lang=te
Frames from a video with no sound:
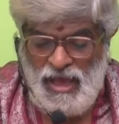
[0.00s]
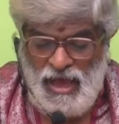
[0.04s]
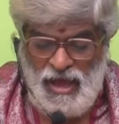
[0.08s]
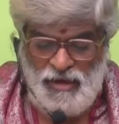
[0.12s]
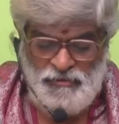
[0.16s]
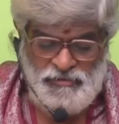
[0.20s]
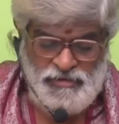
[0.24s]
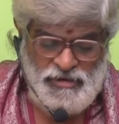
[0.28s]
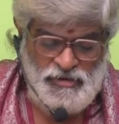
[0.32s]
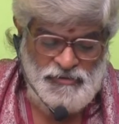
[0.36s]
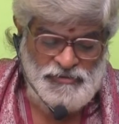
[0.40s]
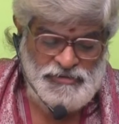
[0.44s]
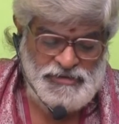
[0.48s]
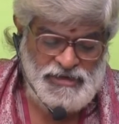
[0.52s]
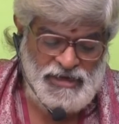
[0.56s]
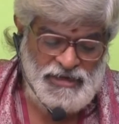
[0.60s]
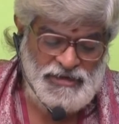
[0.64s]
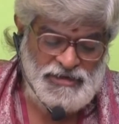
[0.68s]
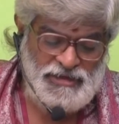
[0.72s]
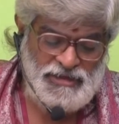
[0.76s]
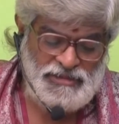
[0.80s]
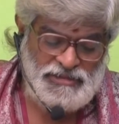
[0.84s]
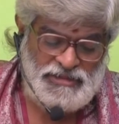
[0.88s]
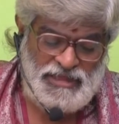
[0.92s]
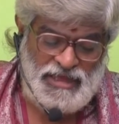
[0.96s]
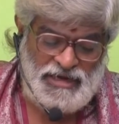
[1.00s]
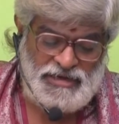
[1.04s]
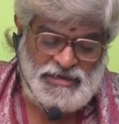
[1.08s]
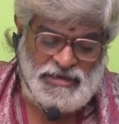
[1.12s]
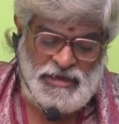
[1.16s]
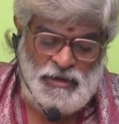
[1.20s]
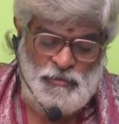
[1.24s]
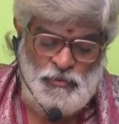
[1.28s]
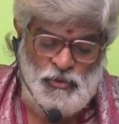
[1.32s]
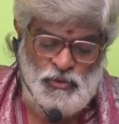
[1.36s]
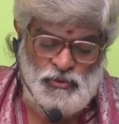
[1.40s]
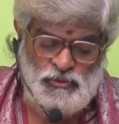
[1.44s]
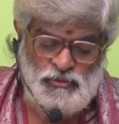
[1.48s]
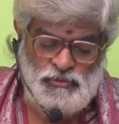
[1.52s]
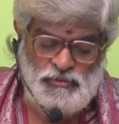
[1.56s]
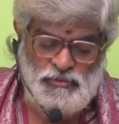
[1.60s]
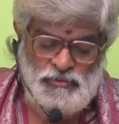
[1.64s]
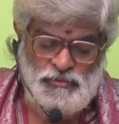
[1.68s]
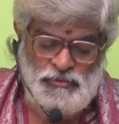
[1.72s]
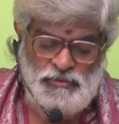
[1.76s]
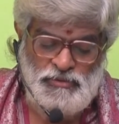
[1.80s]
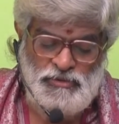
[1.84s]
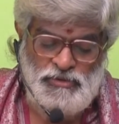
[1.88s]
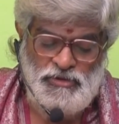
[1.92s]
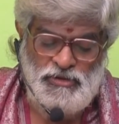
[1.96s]
అవి ఏమిటి అంటే తర్కము
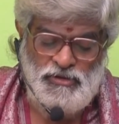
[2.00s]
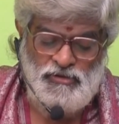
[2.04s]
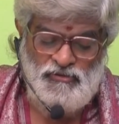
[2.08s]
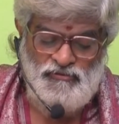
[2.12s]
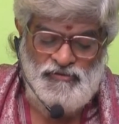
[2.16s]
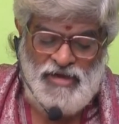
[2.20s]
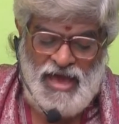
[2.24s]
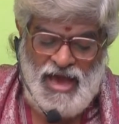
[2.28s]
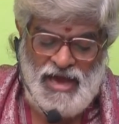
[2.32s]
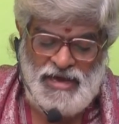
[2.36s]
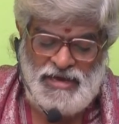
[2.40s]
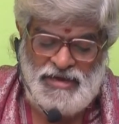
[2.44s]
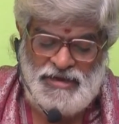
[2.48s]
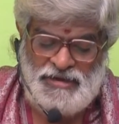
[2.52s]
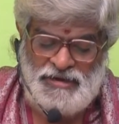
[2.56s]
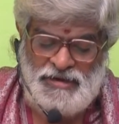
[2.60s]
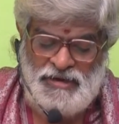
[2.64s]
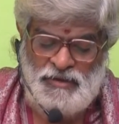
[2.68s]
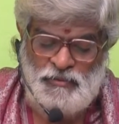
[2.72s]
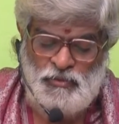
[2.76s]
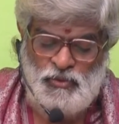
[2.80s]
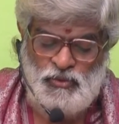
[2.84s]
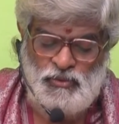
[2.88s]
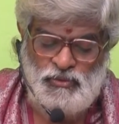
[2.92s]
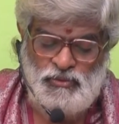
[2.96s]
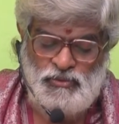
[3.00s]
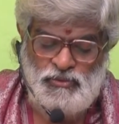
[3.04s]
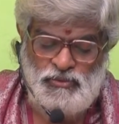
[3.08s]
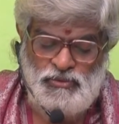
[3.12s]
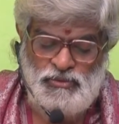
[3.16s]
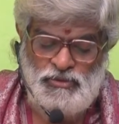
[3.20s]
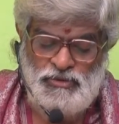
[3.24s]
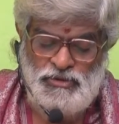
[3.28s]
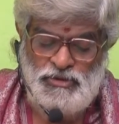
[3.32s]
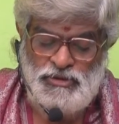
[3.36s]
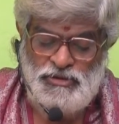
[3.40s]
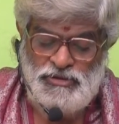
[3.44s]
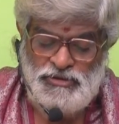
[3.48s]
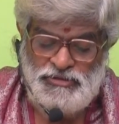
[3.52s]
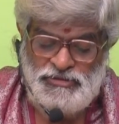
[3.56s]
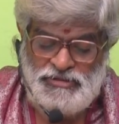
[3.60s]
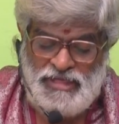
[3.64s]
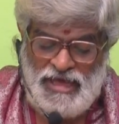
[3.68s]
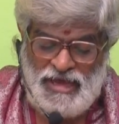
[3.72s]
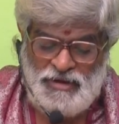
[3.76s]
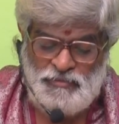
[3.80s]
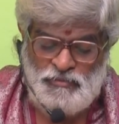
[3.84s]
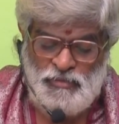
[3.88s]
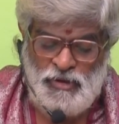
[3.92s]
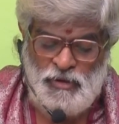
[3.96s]
వ్యాకరణము
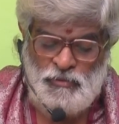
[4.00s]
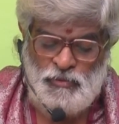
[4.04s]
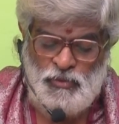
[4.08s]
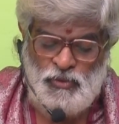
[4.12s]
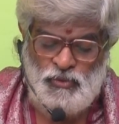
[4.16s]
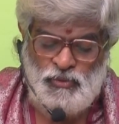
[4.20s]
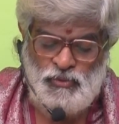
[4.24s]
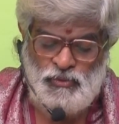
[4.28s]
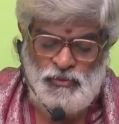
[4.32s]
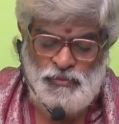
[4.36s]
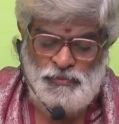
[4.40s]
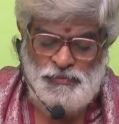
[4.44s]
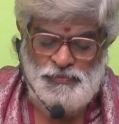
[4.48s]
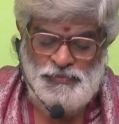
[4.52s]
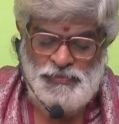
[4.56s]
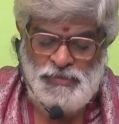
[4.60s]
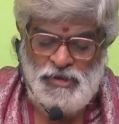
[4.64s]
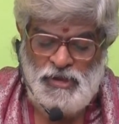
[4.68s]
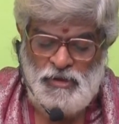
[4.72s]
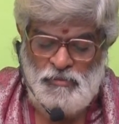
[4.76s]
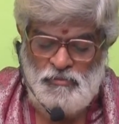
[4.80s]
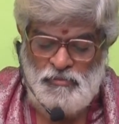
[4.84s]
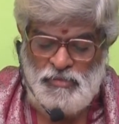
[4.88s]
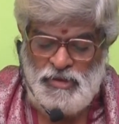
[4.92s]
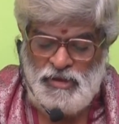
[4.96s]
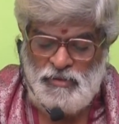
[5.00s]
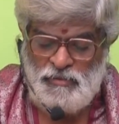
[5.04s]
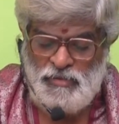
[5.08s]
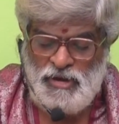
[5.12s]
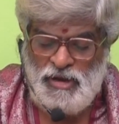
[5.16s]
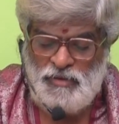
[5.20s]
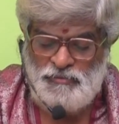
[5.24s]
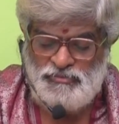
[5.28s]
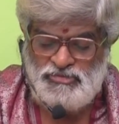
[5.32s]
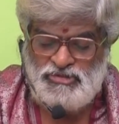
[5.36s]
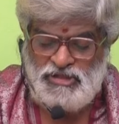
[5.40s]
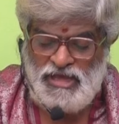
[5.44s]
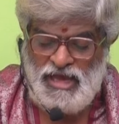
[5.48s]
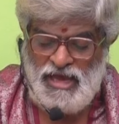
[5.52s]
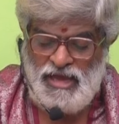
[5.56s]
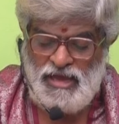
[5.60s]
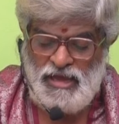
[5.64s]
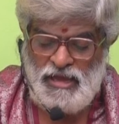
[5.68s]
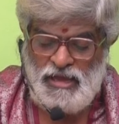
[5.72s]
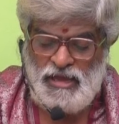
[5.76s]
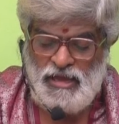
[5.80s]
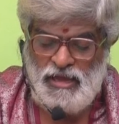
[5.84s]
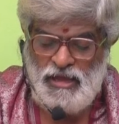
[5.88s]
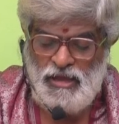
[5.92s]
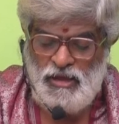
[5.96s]
ధర్మము మీమాంస
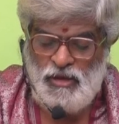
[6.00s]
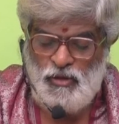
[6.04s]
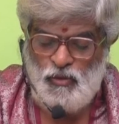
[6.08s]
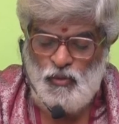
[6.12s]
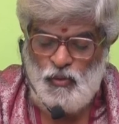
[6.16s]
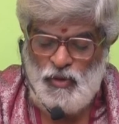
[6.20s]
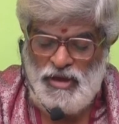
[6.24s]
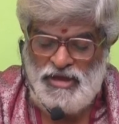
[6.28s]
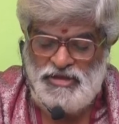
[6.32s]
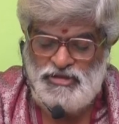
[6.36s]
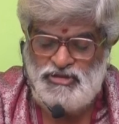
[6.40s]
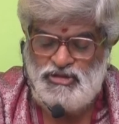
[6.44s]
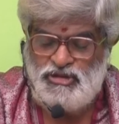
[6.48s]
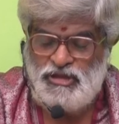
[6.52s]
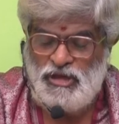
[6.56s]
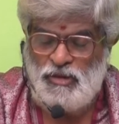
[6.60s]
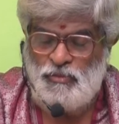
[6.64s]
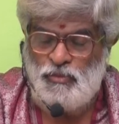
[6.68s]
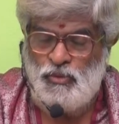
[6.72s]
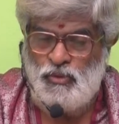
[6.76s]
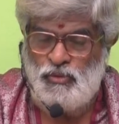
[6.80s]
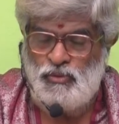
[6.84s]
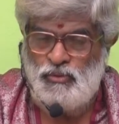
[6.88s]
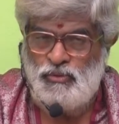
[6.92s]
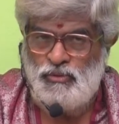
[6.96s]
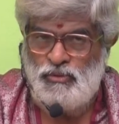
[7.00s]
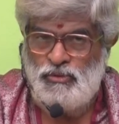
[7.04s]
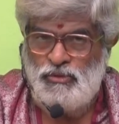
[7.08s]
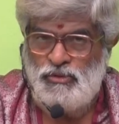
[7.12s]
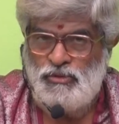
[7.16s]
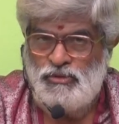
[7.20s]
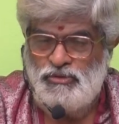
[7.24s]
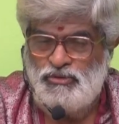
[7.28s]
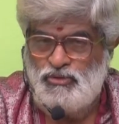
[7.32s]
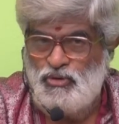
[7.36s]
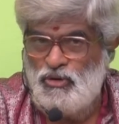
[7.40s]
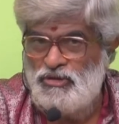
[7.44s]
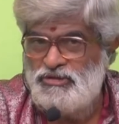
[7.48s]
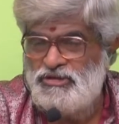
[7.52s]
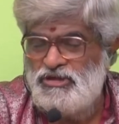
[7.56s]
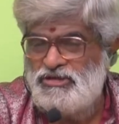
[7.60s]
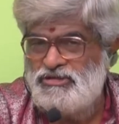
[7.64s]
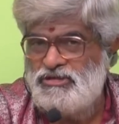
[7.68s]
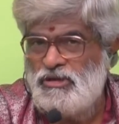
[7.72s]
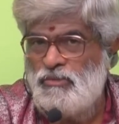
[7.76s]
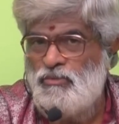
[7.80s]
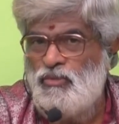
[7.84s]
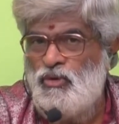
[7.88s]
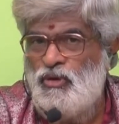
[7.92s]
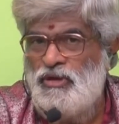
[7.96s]
వైద్యము
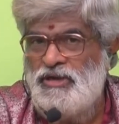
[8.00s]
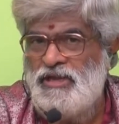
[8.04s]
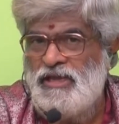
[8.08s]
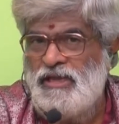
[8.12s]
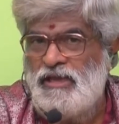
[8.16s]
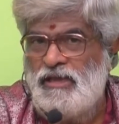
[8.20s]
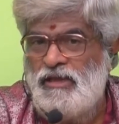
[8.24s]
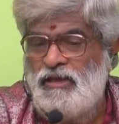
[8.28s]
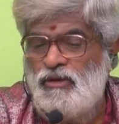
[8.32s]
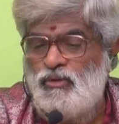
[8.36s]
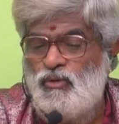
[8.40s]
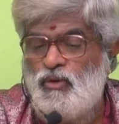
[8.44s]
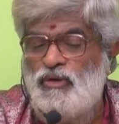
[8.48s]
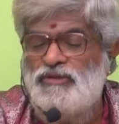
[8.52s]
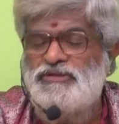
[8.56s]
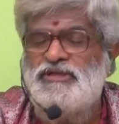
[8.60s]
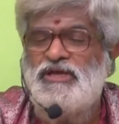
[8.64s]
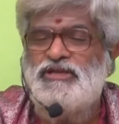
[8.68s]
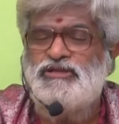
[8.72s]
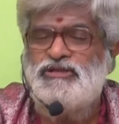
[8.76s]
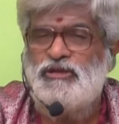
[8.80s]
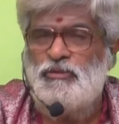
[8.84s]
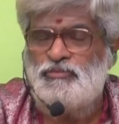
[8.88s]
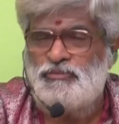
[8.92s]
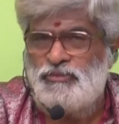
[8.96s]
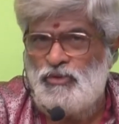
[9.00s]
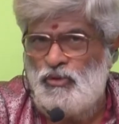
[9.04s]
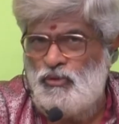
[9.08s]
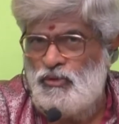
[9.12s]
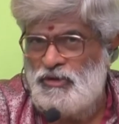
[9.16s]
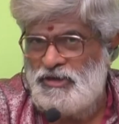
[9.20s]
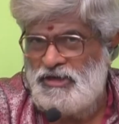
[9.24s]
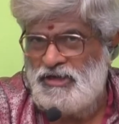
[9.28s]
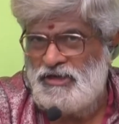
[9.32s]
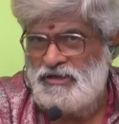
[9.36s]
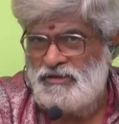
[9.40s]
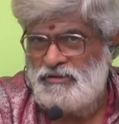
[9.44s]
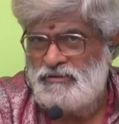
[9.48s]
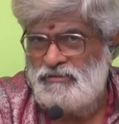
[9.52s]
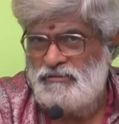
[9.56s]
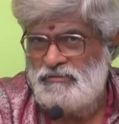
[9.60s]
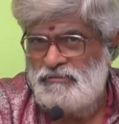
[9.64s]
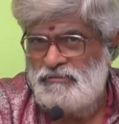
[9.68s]
జ్యోతిషము అని కొందరు చెప్తూ ఉంటారు